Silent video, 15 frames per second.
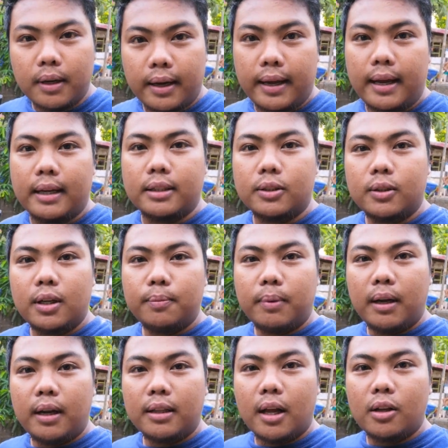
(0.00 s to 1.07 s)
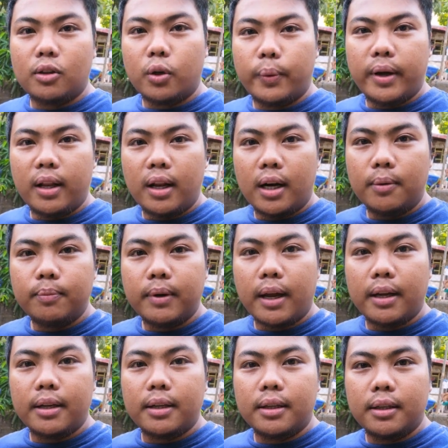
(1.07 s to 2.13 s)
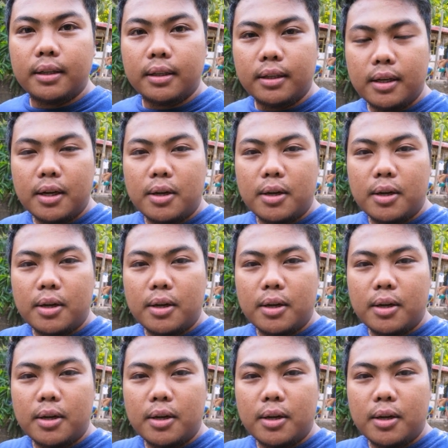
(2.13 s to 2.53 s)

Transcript: Ayan. So nagpalagay tayo ng two-way alarm kay